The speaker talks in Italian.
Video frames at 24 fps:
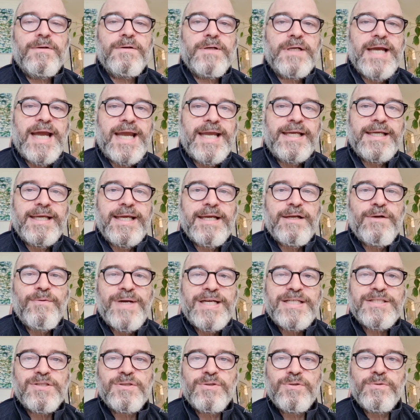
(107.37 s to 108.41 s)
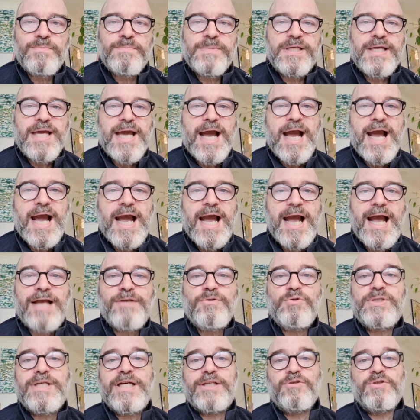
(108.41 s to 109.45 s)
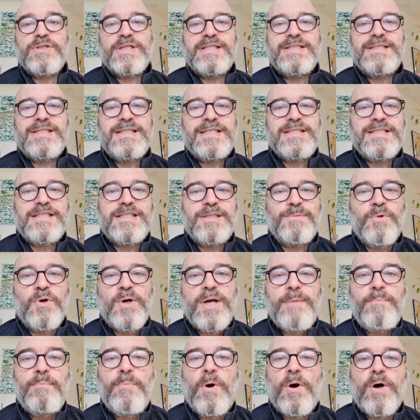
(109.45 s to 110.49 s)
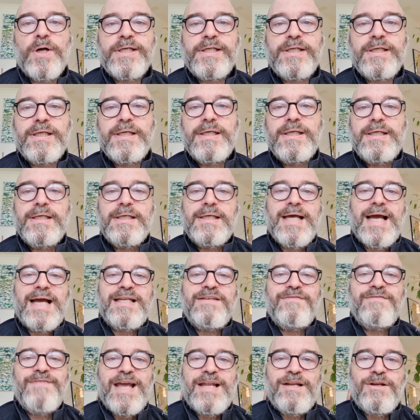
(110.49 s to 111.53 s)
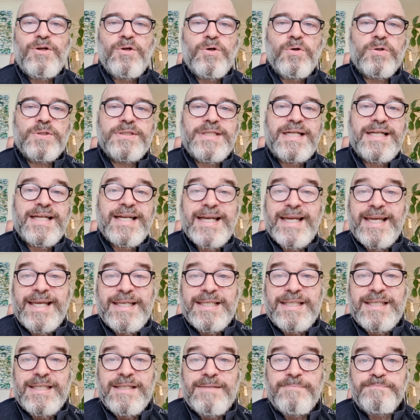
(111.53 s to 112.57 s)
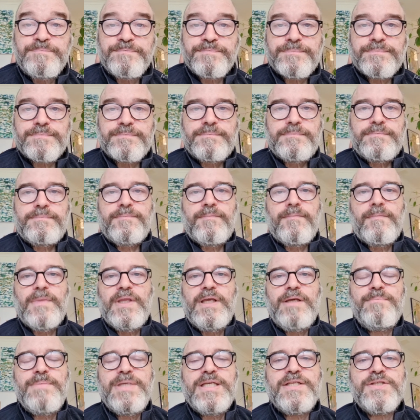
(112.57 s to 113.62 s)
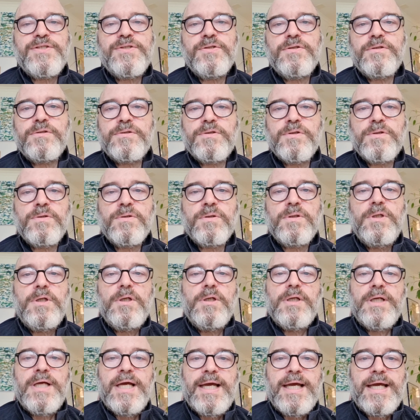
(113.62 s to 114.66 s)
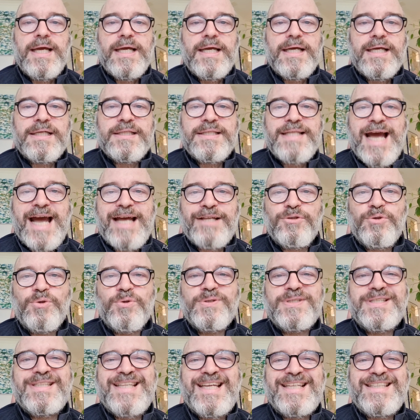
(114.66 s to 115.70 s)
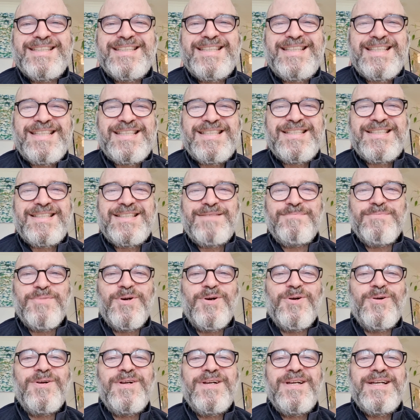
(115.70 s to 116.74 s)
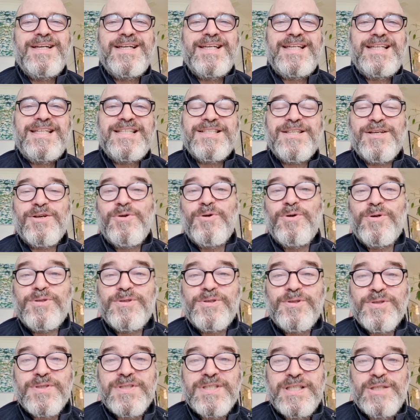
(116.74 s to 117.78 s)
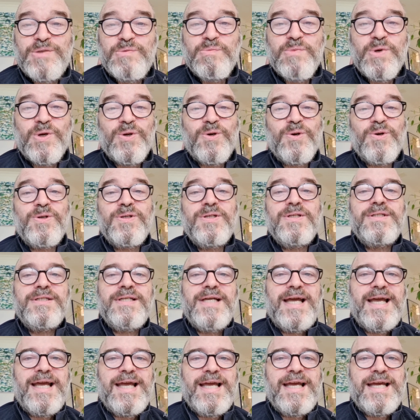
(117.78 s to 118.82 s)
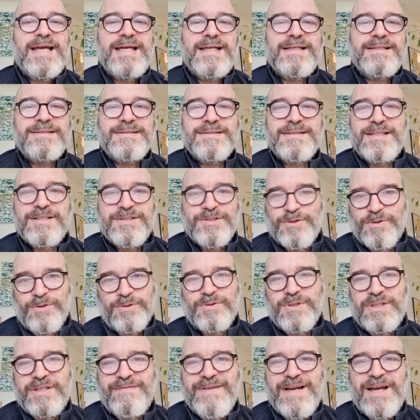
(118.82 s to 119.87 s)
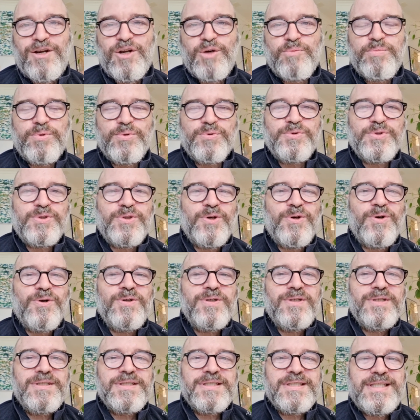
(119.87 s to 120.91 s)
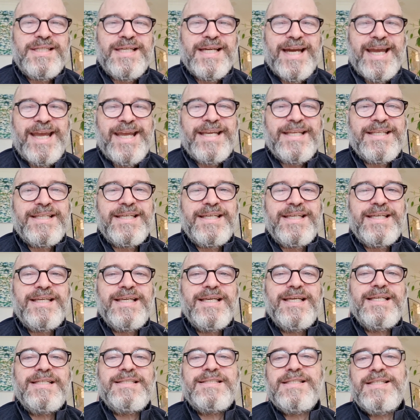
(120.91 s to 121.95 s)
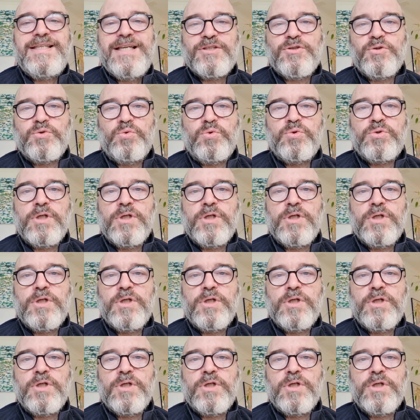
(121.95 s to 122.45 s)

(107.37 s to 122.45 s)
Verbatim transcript: Ok, e questo mi ha aiutato tantissimo. E poi a livello delle Reiki mi sono eh, dato tantissimo il secondo simbolo eh, del secondo livello appunto di Reiki, sia su